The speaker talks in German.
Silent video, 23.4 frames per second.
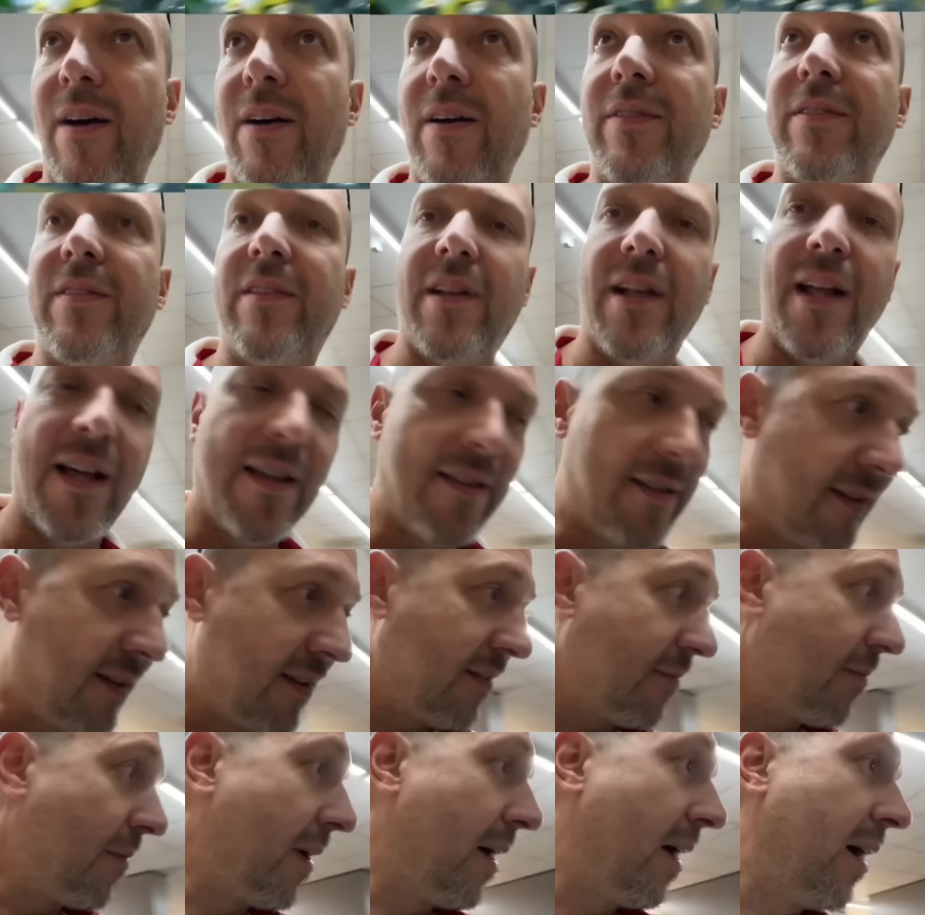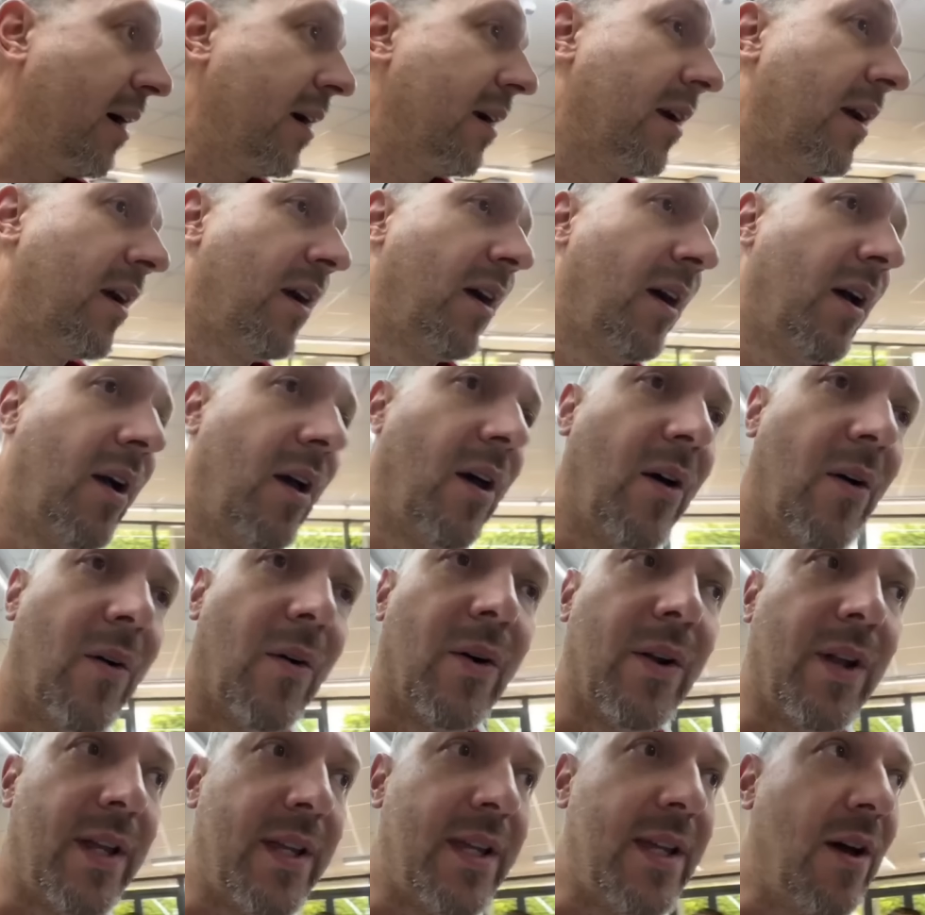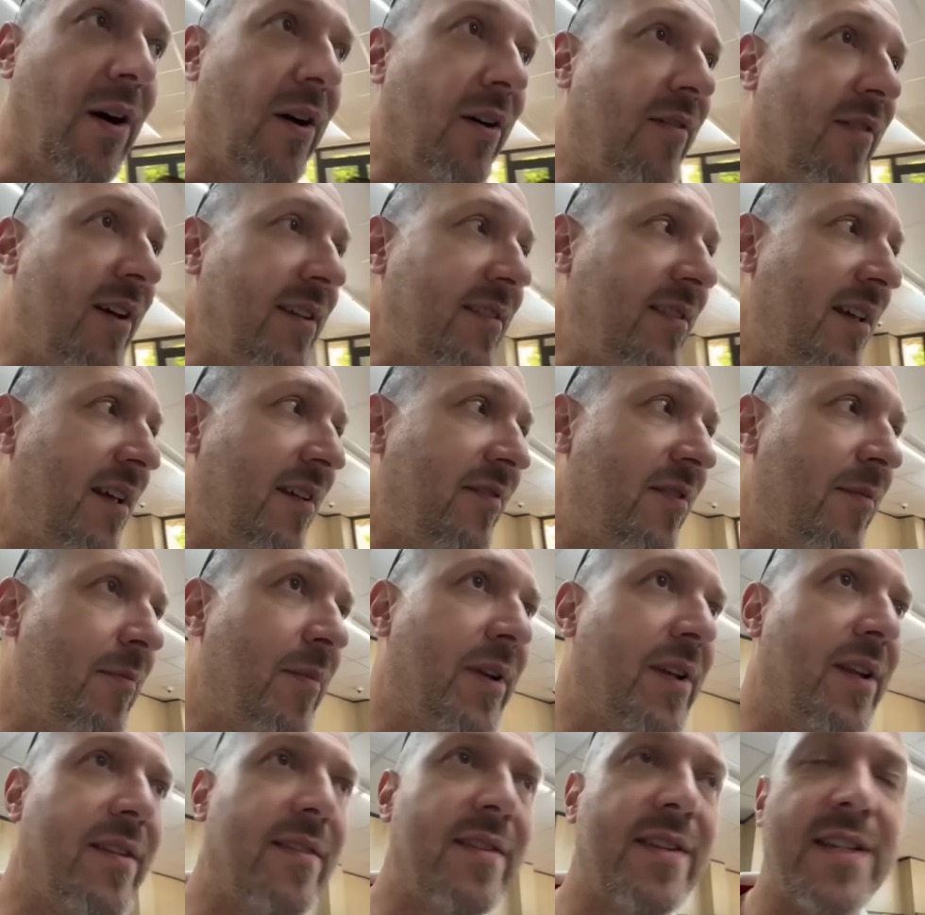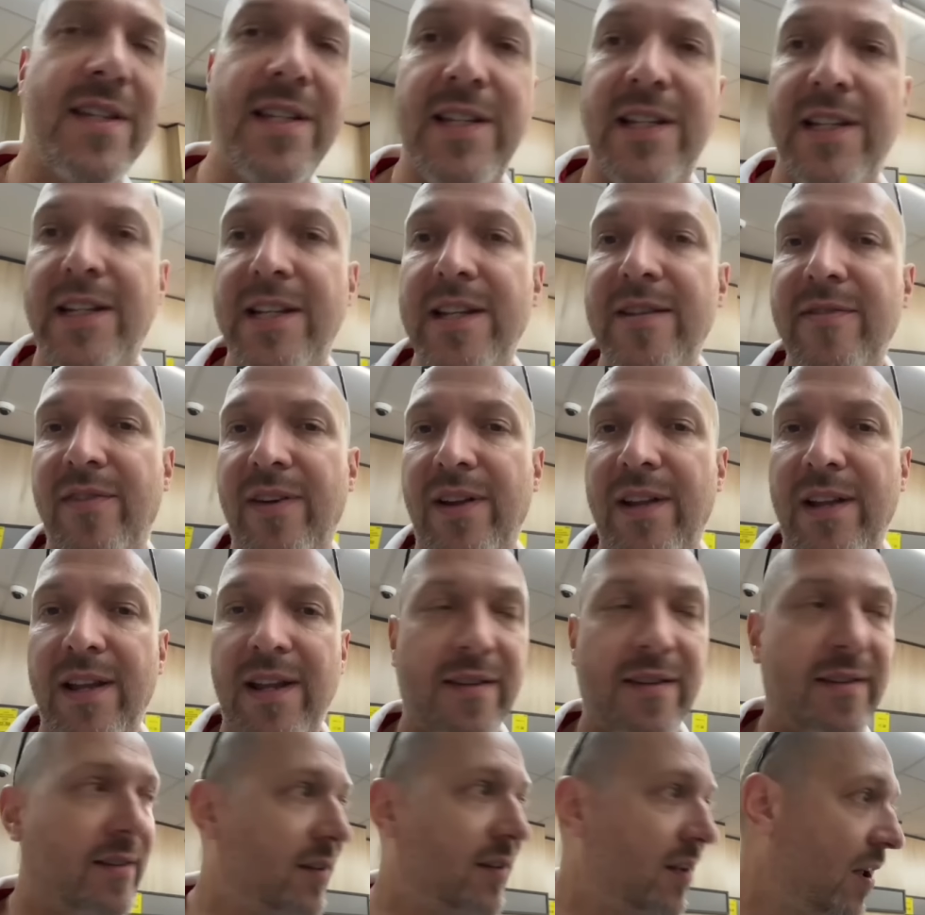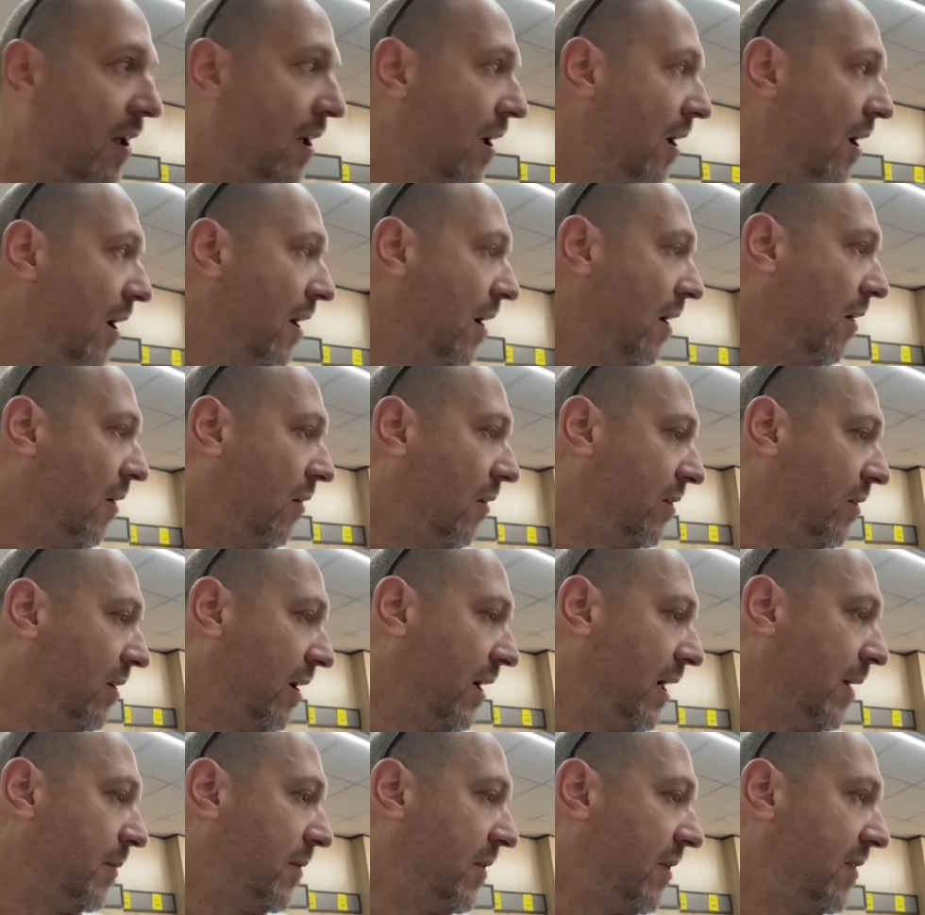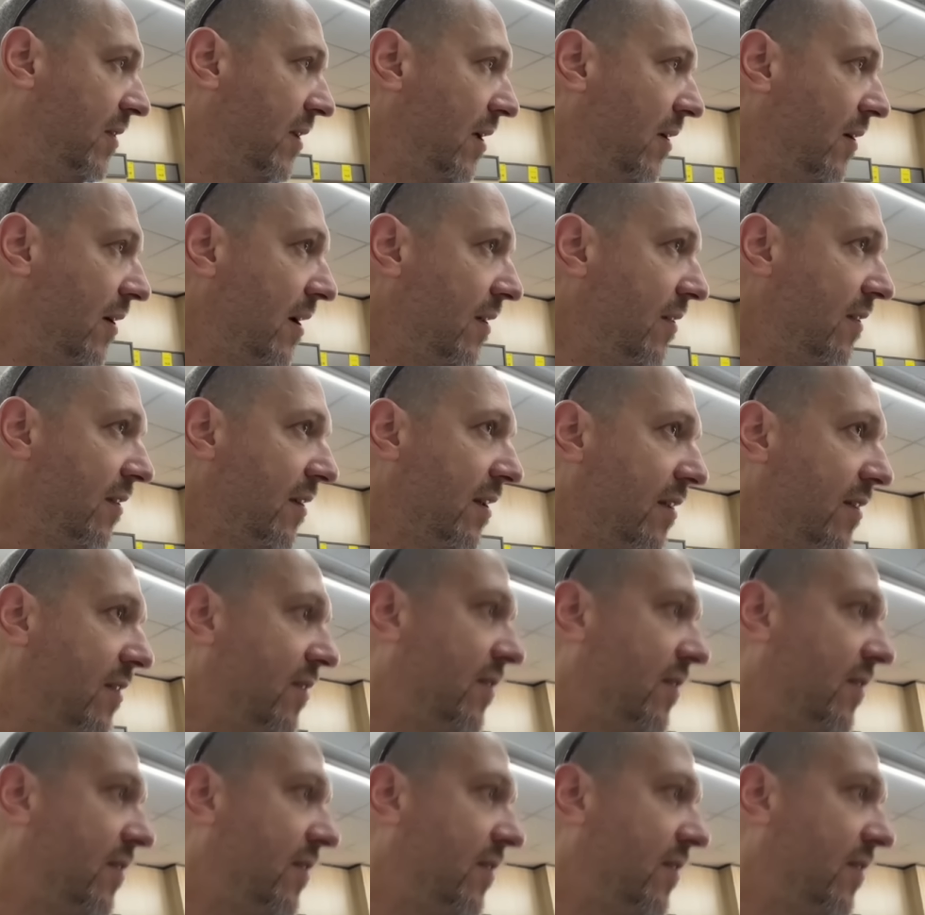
aus Glas das mag. Oder hier auch Wasser, wenn man das nicht liefern lässt. Und dann gibt es hier auch ganz, ganz